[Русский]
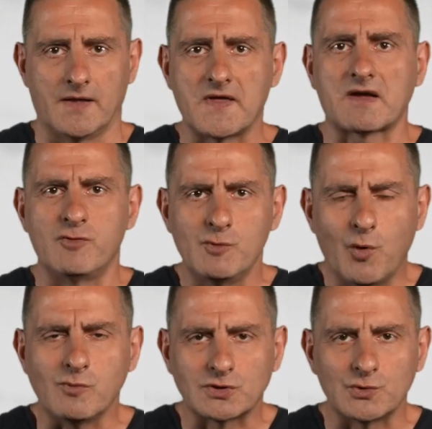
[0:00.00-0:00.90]
Однако в
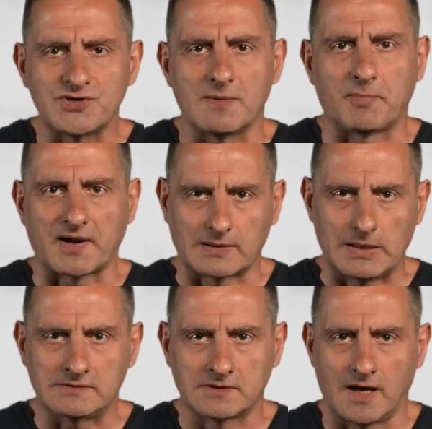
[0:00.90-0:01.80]
любом случае
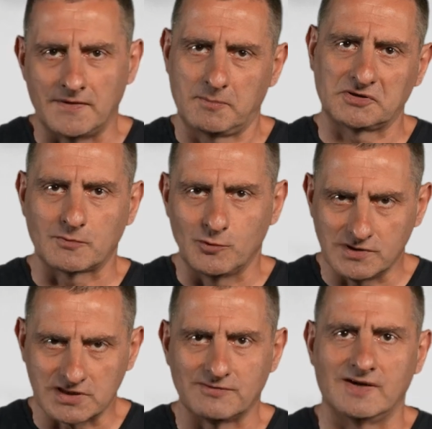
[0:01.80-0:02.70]
прокладка, она потому и
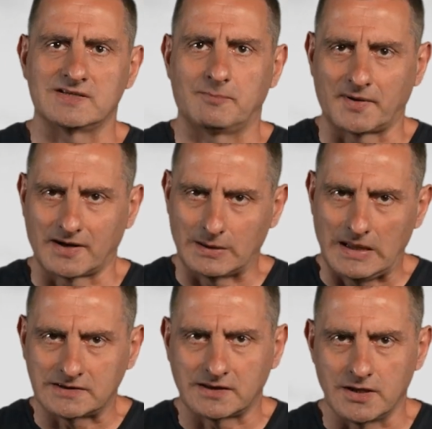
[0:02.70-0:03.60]
называется
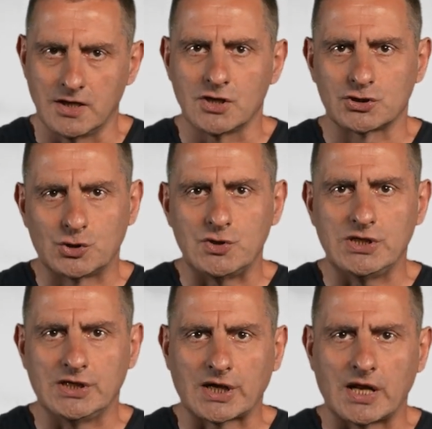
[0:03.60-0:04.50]
прокладкой, что
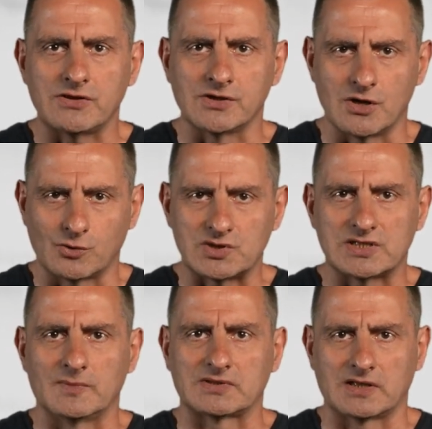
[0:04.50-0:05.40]
не играет никакой
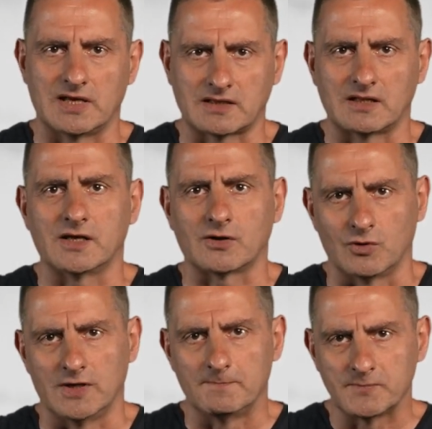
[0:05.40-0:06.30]
самостоятельной
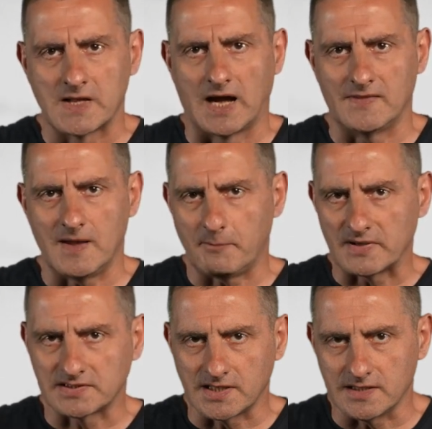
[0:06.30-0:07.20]
роли. Она
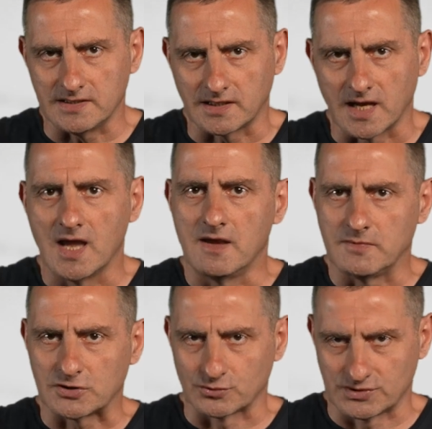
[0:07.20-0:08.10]
посредник
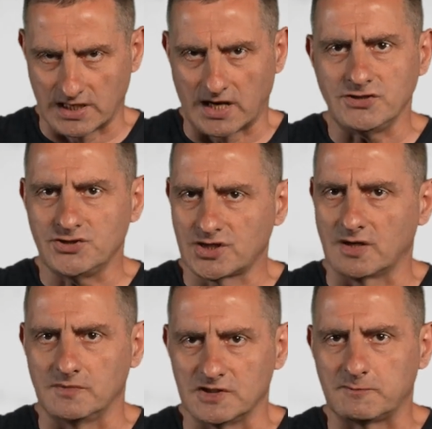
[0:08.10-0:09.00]
между
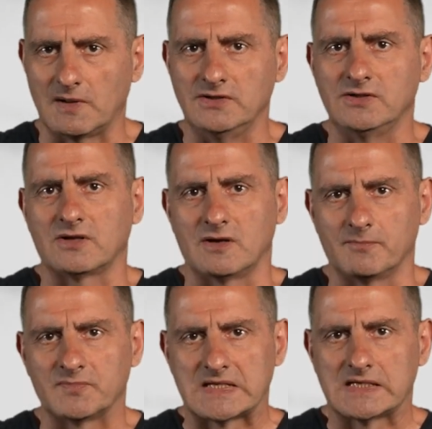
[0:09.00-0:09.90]
заказчиком и исполнителем.
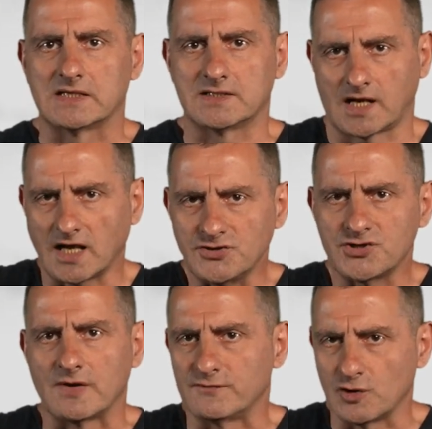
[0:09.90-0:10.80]
С
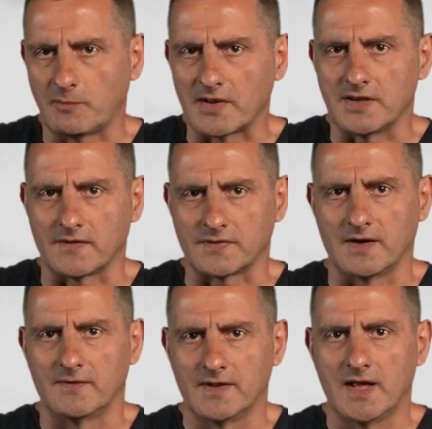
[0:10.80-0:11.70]
заказчиком все
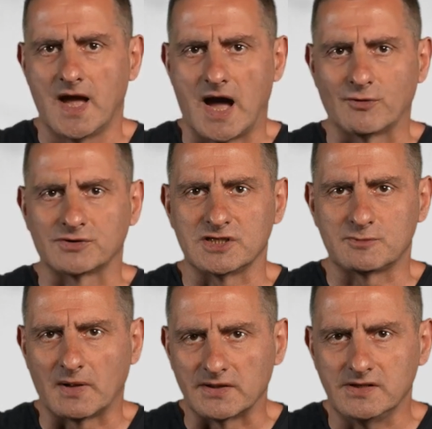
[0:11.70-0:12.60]
понятно, а вот
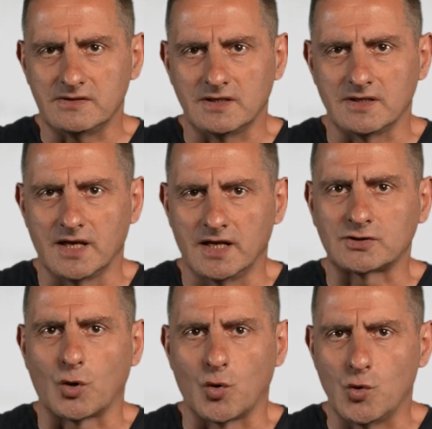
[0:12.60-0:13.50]
исполнители –
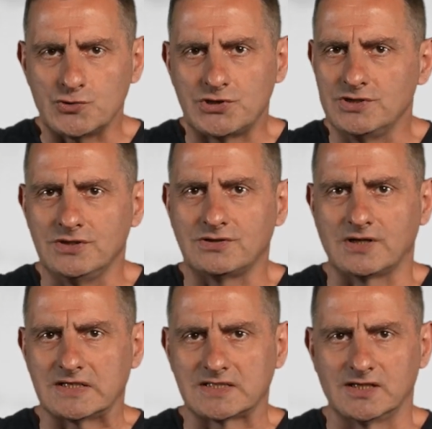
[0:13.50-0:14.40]
это очень
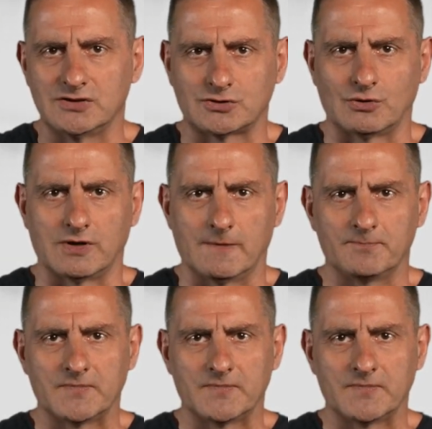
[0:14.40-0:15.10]
интересная история.